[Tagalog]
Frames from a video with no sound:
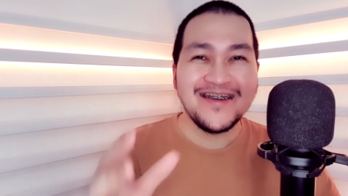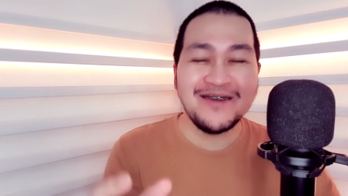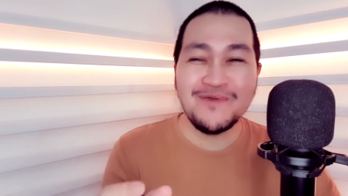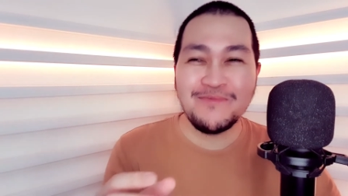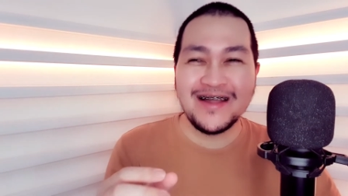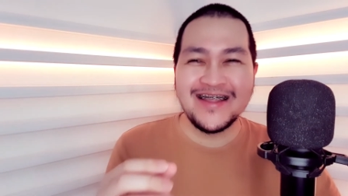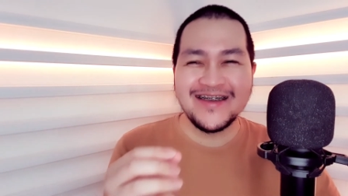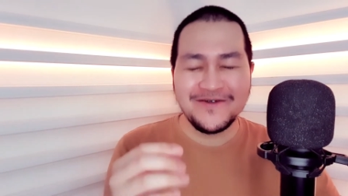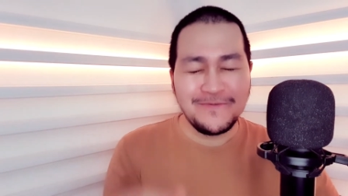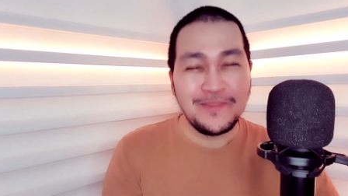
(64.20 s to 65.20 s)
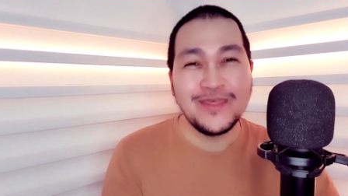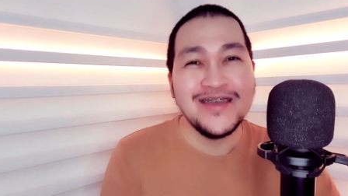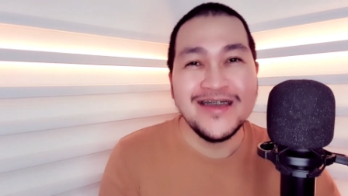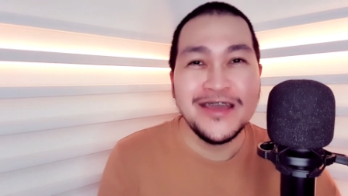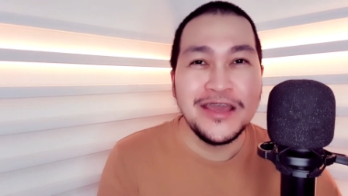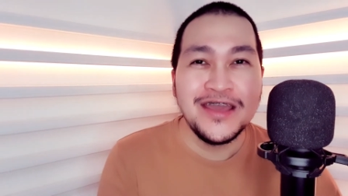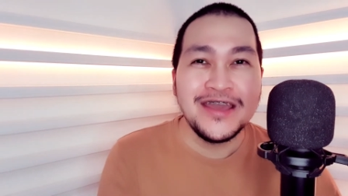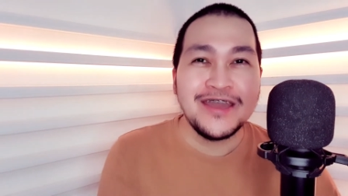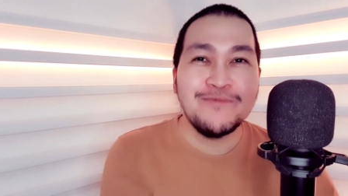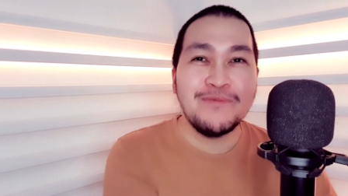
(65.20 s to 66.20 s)
iba pa
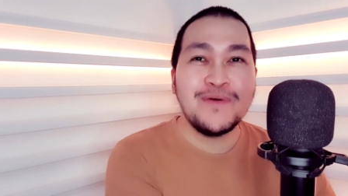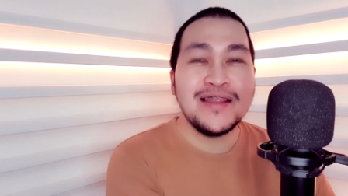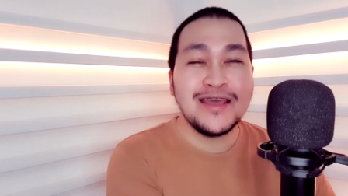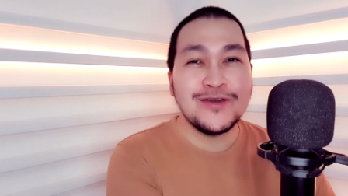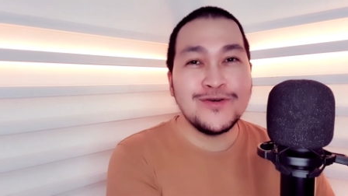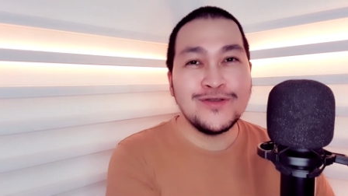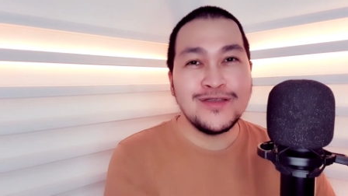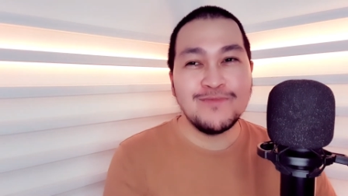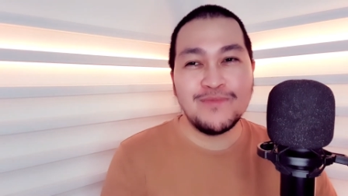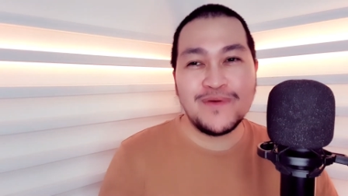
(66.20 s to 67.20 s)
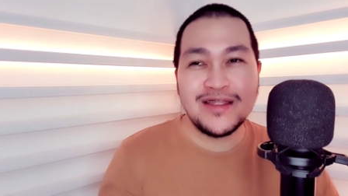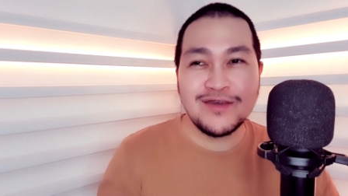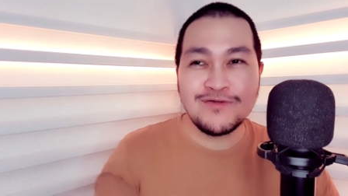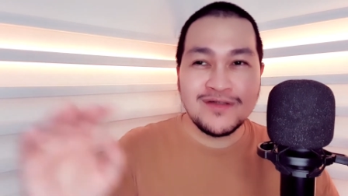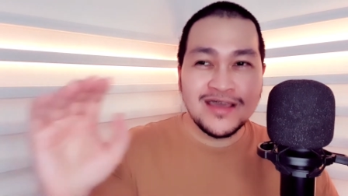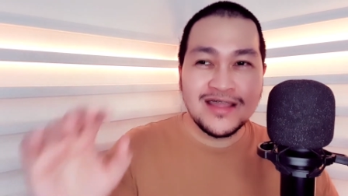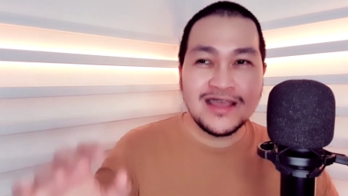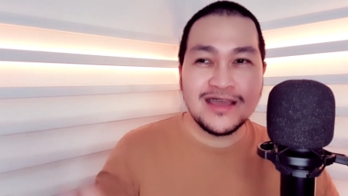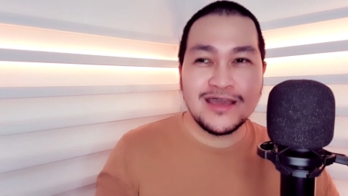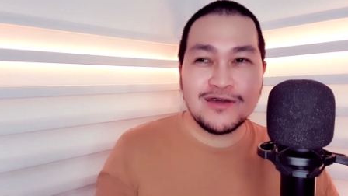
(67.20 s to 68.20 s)
Iba pala yun. Iba pala yung
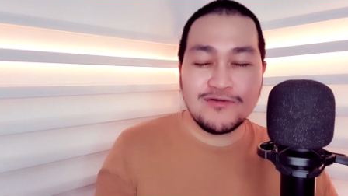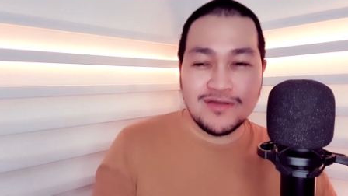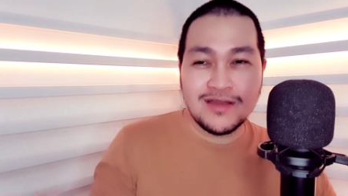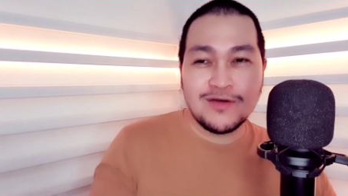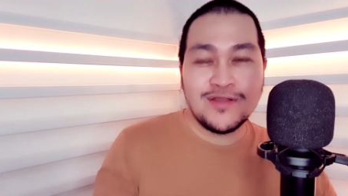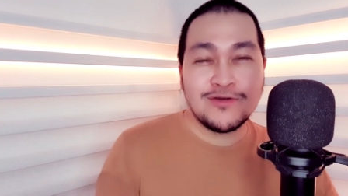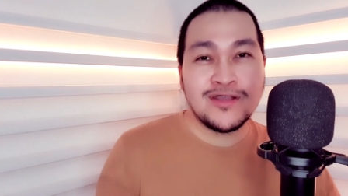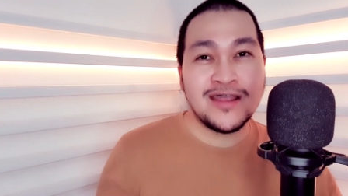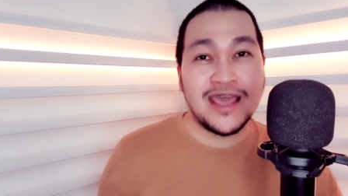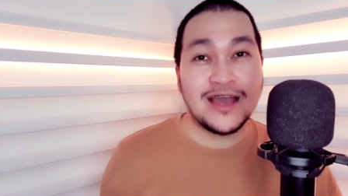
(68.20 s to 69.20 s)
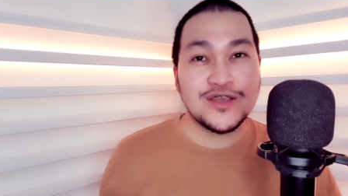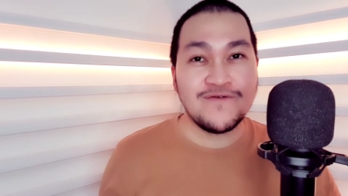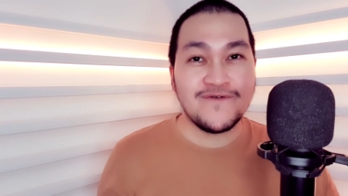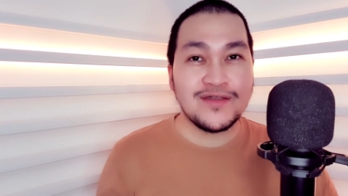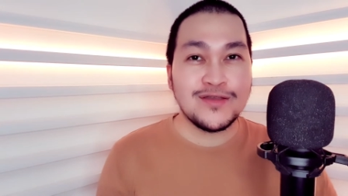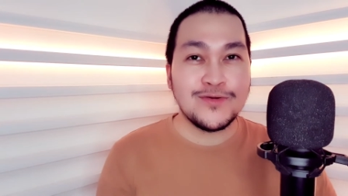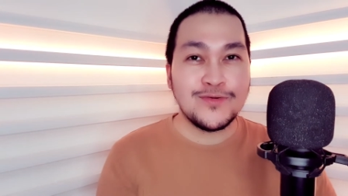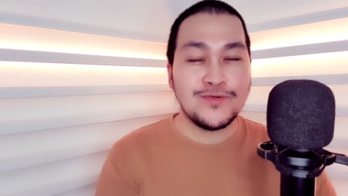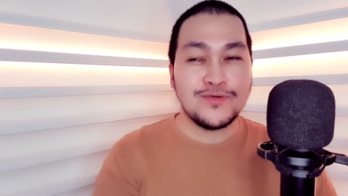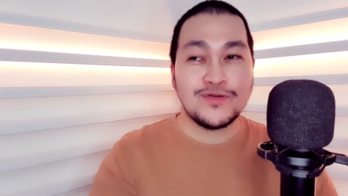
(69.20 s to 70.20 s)
nailagay, yung nagawan ko ng reaction
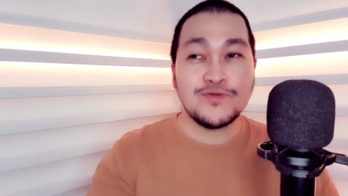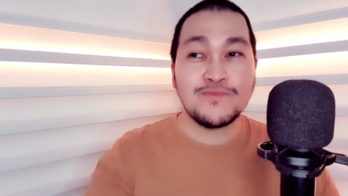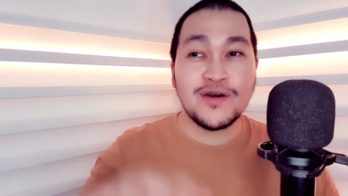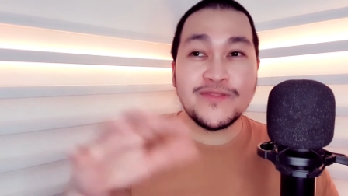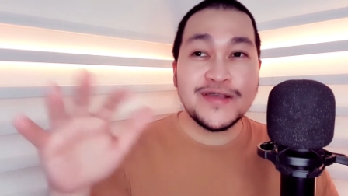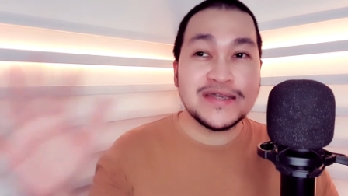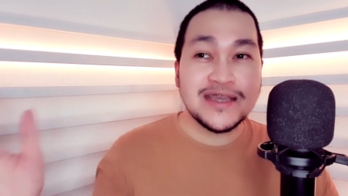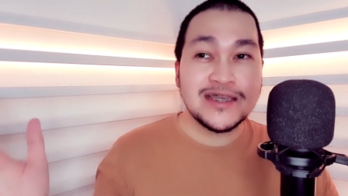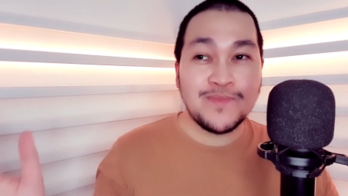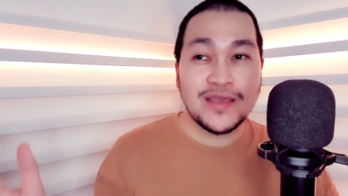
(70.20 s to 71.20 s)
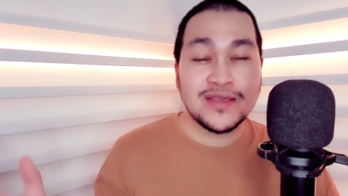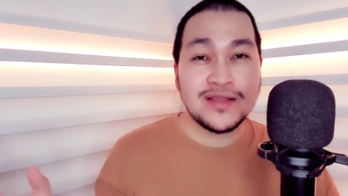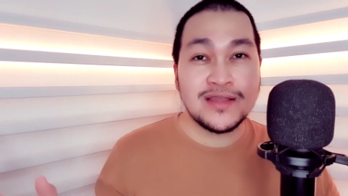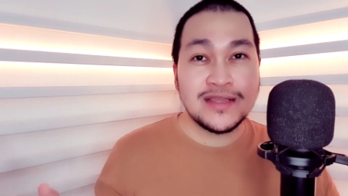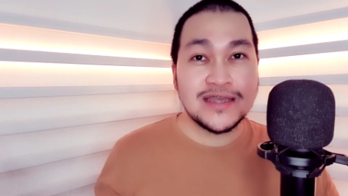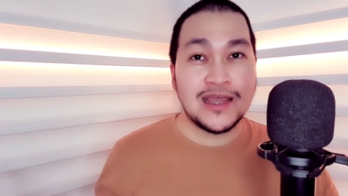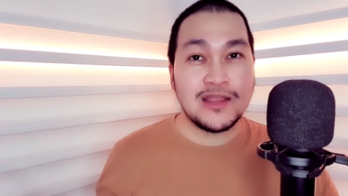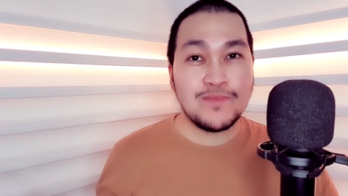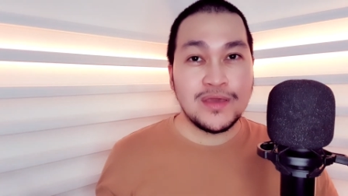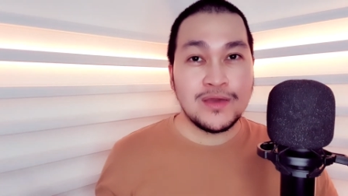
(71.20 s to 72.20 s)
video. Yung Mother's Day special ng
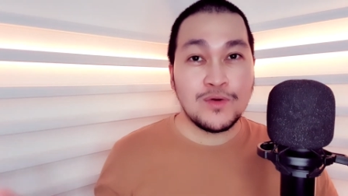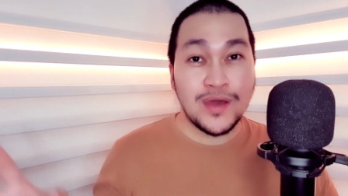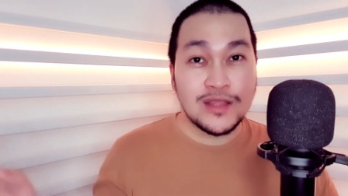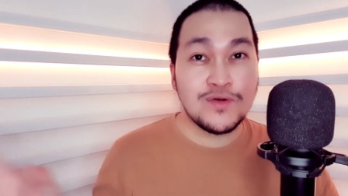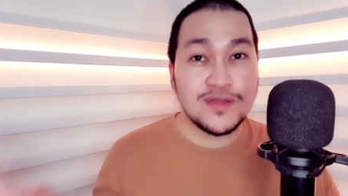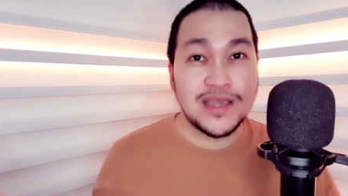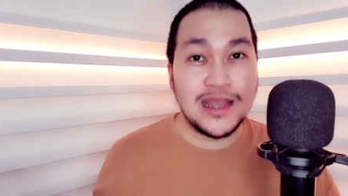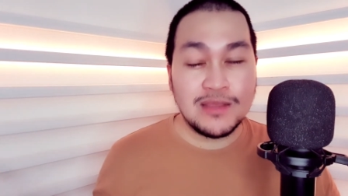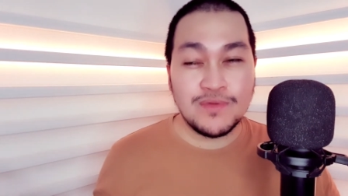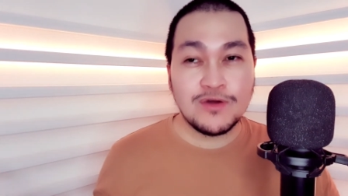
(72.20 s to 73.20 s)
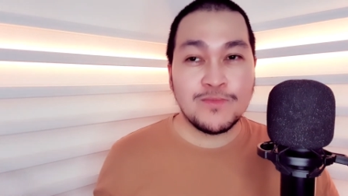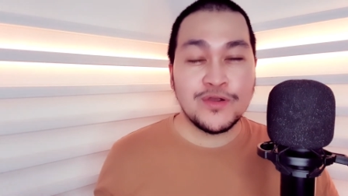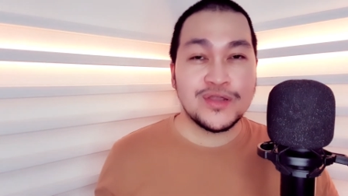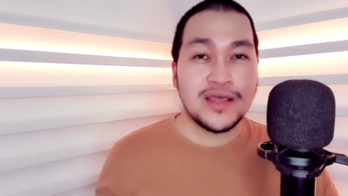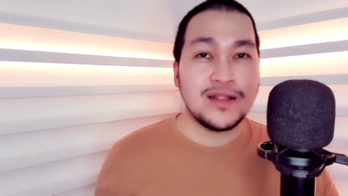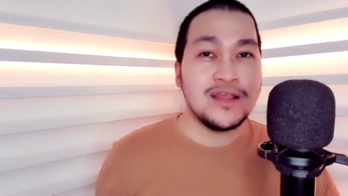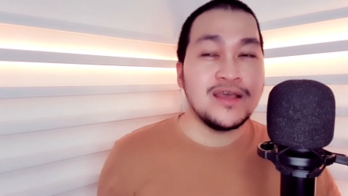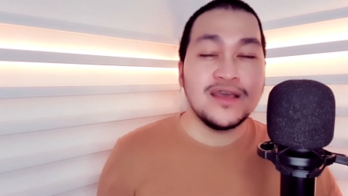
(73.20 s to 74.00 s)
Jollibee, kwentong Jollibee commercial.